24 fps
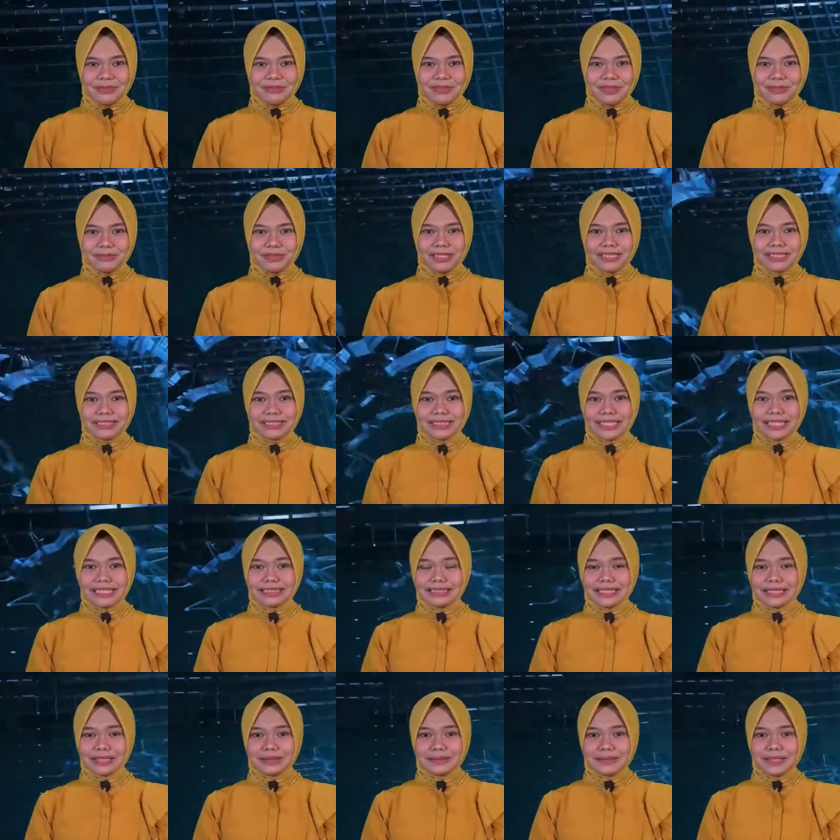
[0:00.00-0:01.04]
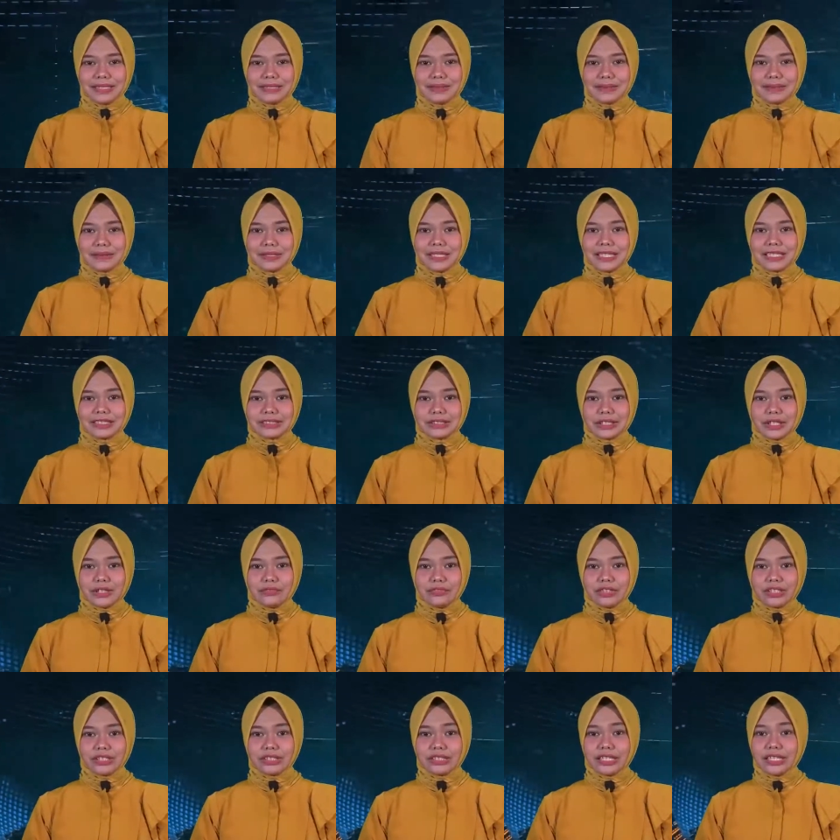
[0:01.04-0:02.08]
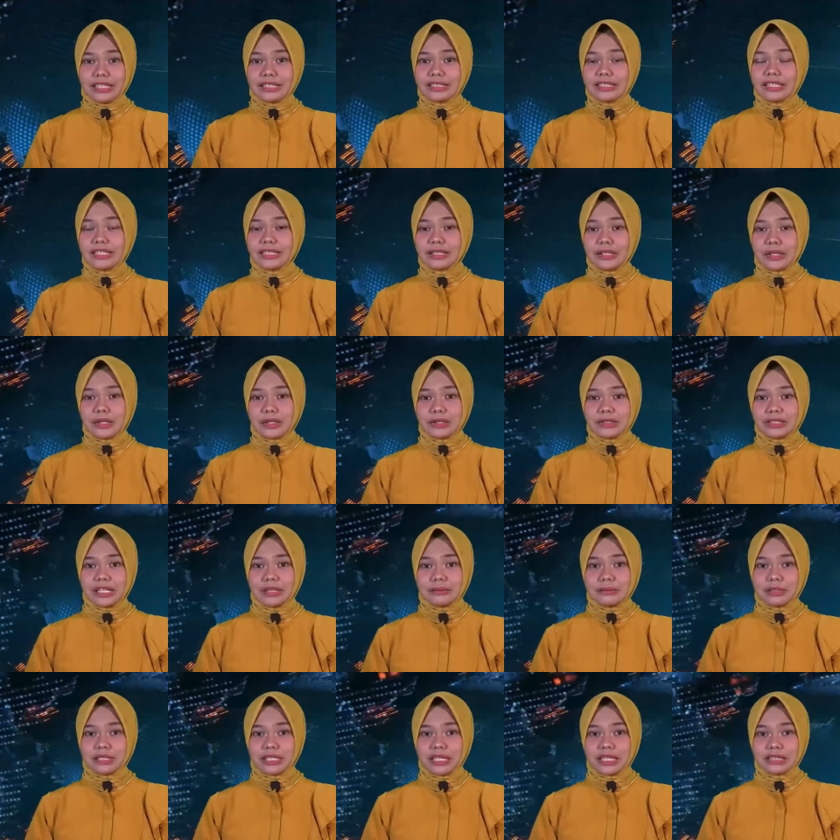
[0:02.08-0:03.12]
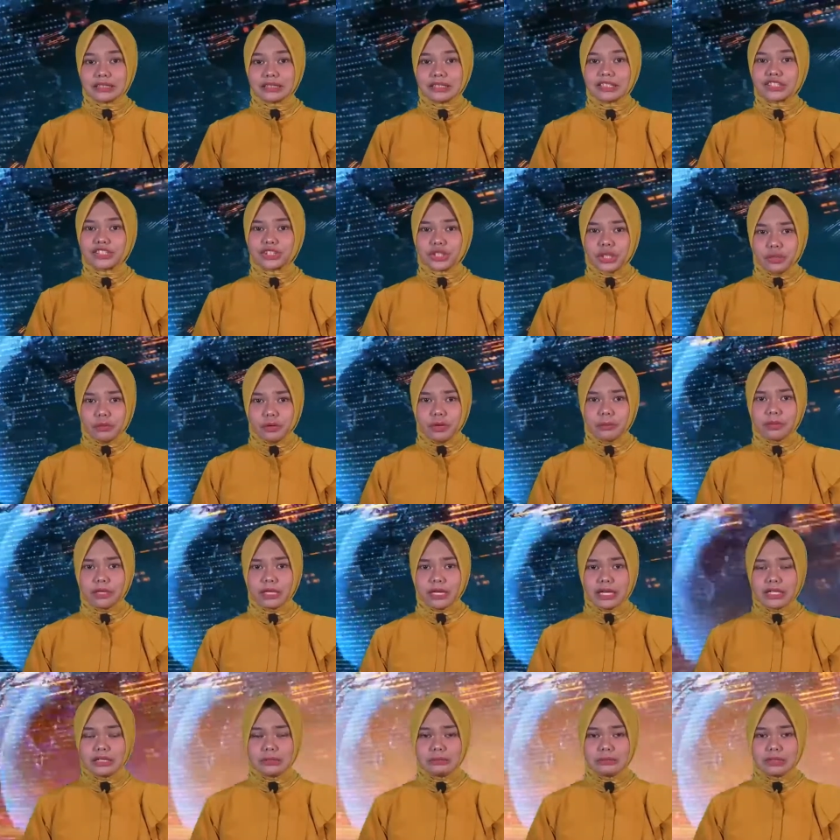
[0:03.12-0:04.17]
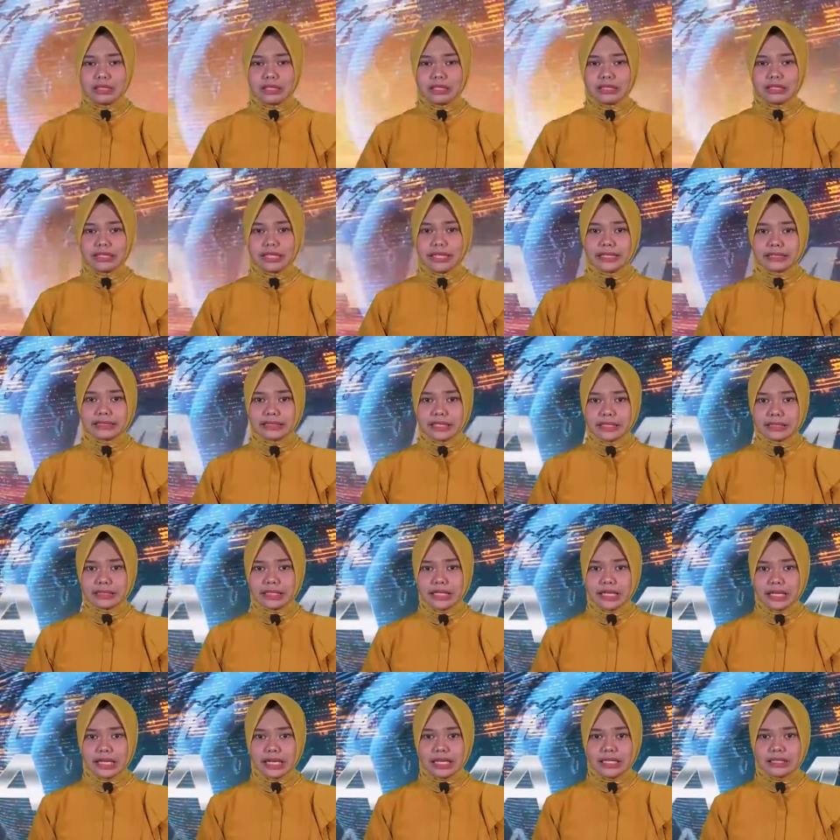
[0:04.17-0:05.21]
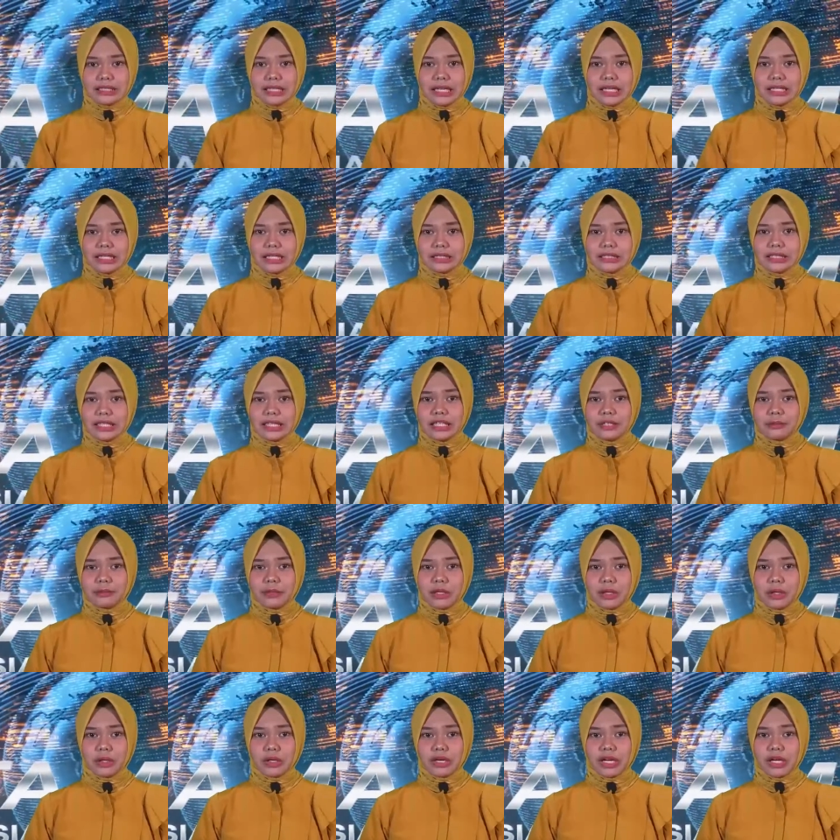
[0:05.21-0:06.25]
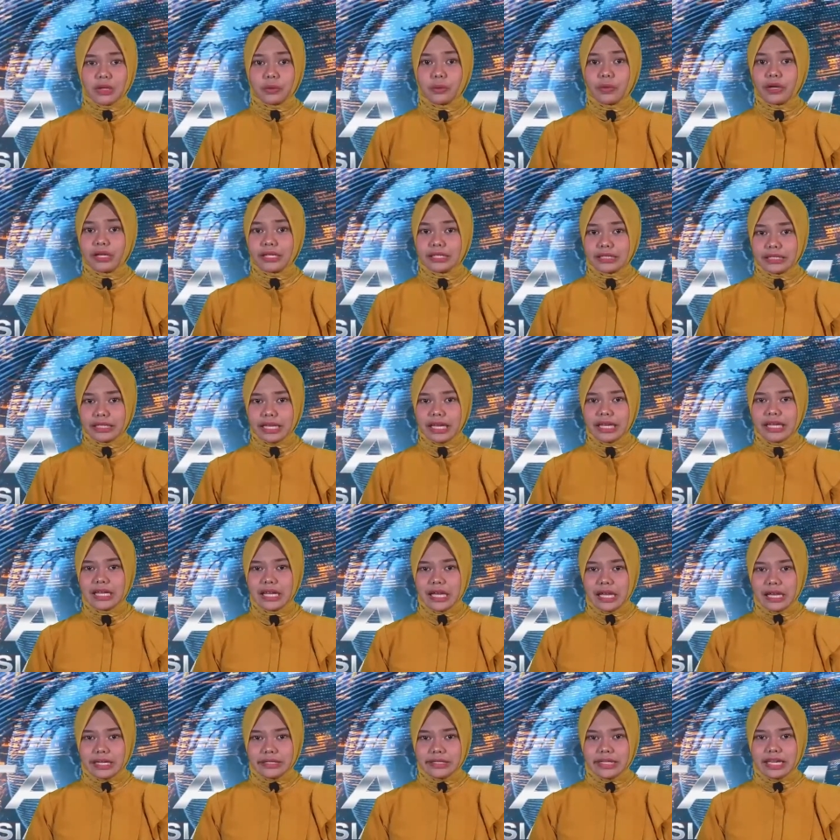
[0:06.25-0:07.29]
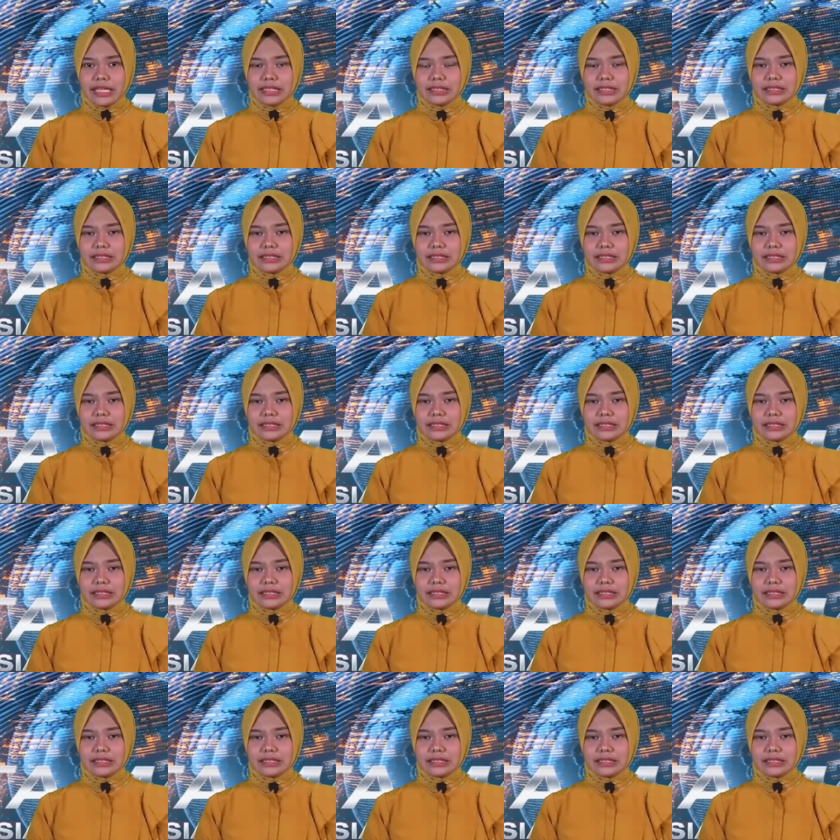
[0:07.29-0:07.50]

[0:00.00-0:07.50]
Pemirsa Satuan Tugas COVID-19 Kota Bekasi, Jawa Barat mendeteksi terkait adanya lima orang warga yang